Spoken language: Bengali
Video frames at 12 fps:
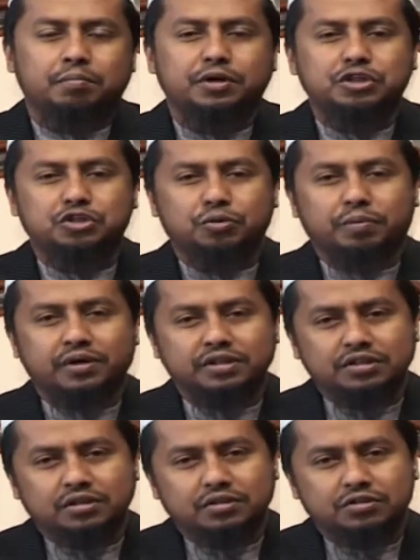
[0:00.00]
বীর্যপাত
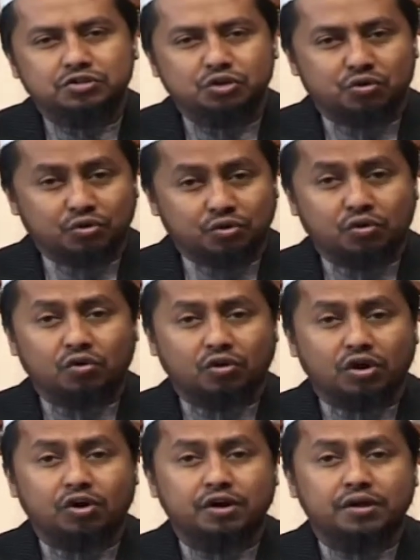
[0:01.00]
যখন
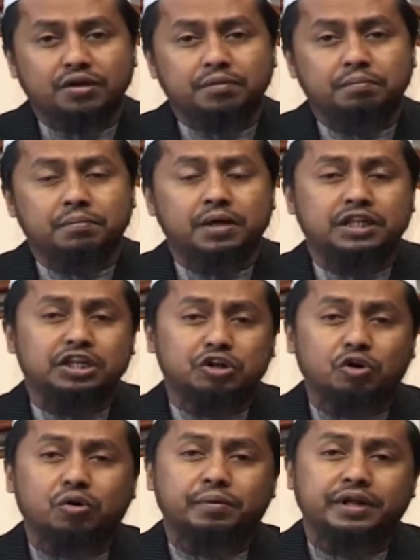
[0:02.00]
করা হয়
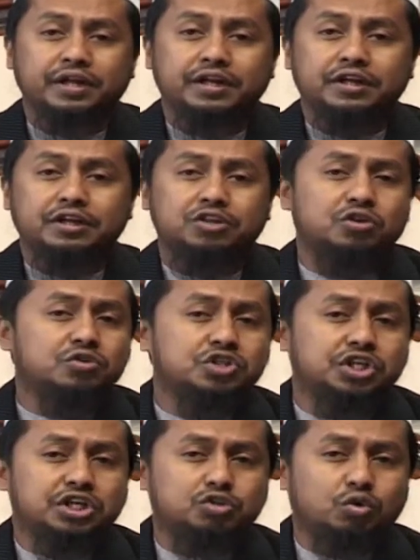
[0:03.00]
মাতৃগর্ভে তখন
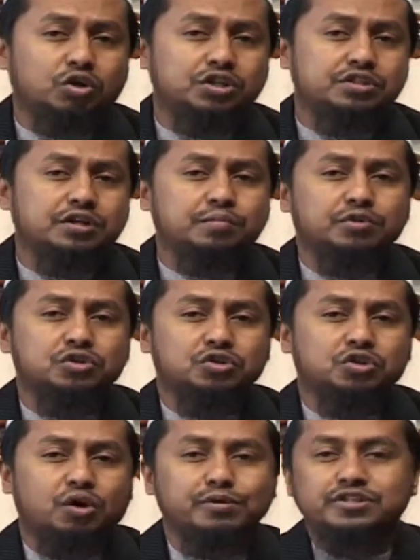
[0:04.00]
সেটা চল্লিশ দিন
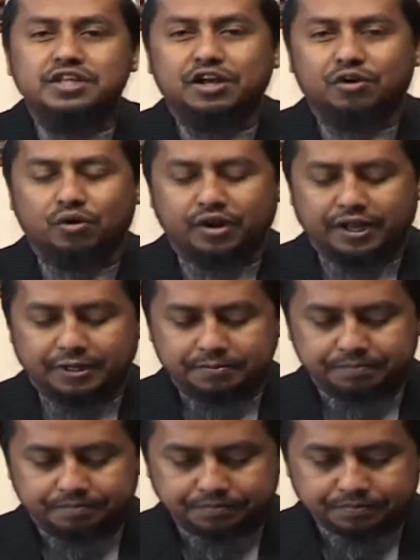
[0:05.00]
পর্যন্ত অবস্থান করে
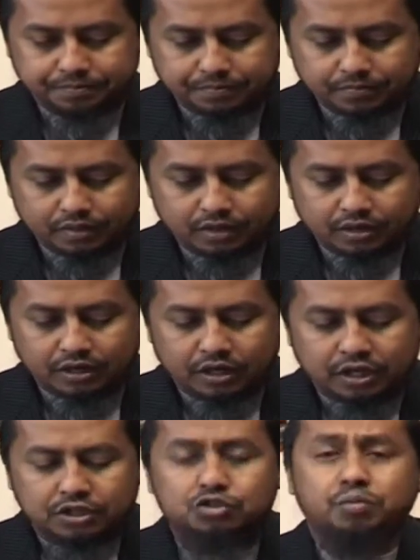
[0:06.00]

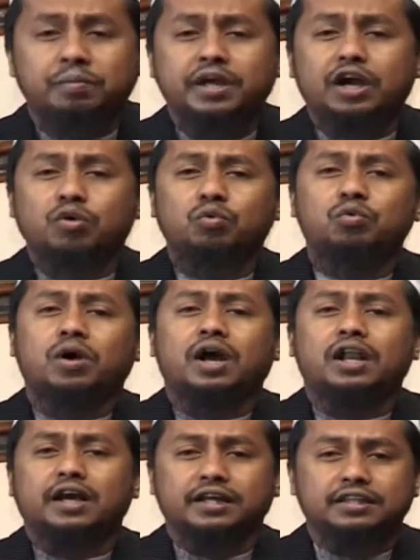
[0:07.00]
সুম্মা ইয়াকুন ও
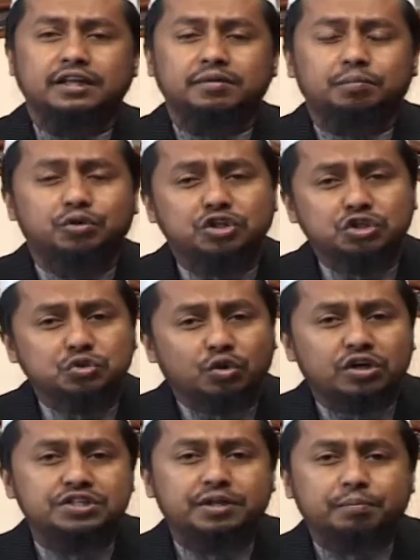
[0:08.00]
আলাকাতান প্রতি
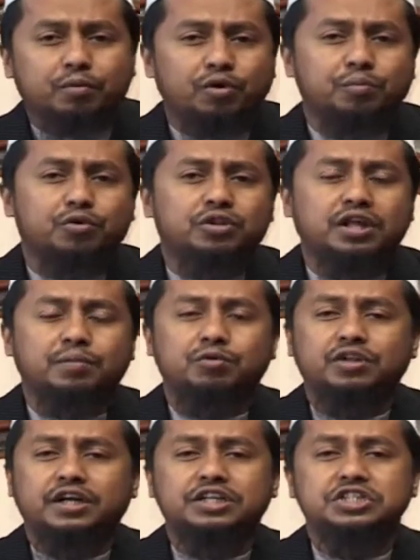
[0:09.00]
চল্লিশ দিন পরপর তার
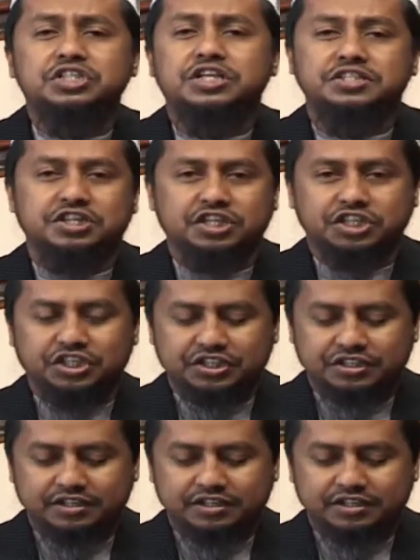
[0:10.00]
মধ্যে একটি চেঞ্জ আসে